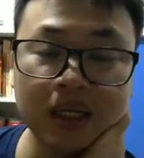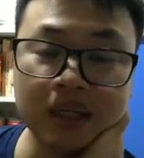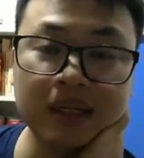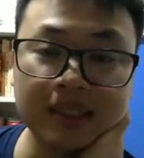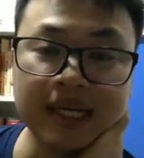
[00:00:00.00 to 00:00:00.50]

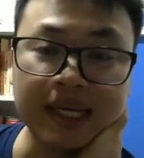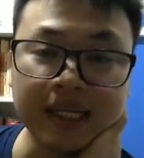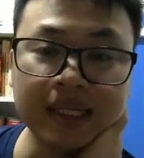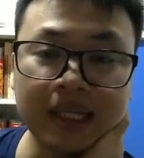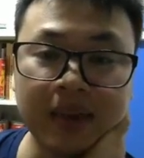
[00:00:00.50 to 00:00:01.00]
nên thời rảnh
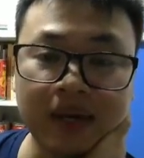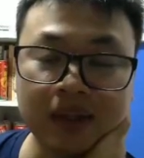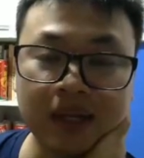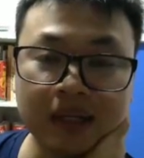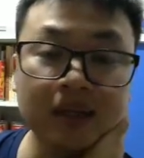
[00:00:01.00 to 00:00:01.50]
ấy thì bạn
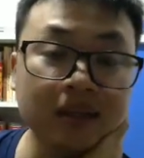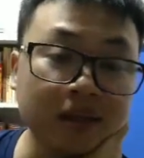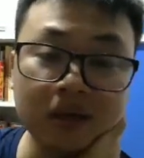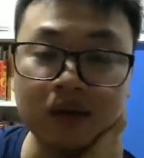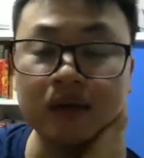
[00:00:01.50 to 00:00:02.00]
có thể đừng
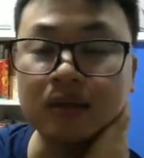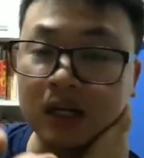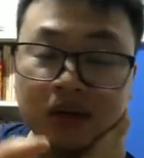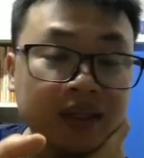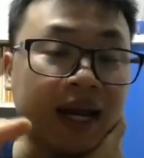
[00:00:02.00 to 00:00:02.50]
đừng có
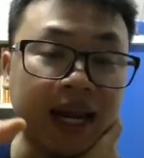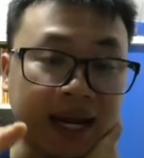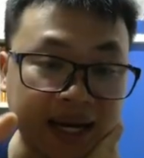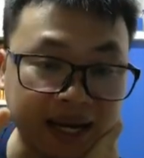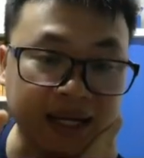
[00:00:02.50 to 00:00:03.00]
đừng có tẩy lại
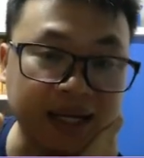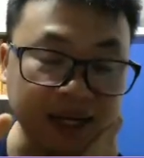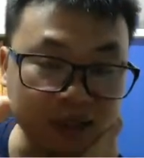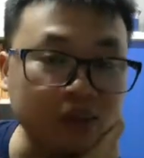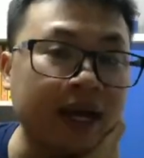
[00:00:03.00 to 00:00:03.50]
cái này
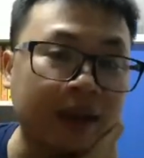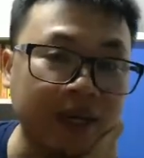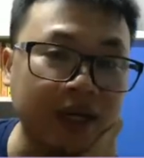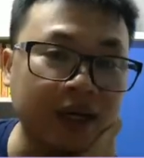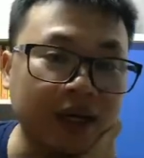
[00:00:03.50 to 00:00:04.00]
cái này dùng tạm
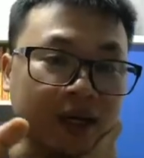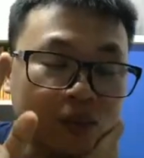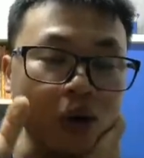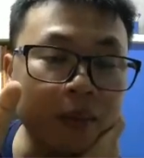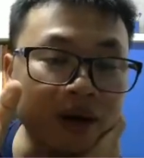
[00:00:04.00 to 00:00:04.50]
đi
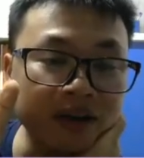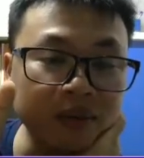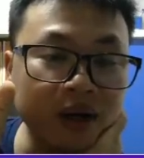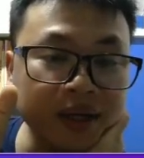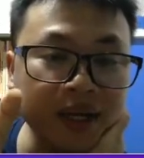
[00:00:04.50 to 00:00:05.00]
mua cái băng
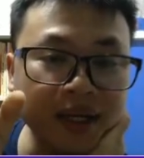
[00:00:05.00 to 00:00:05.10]
phách mới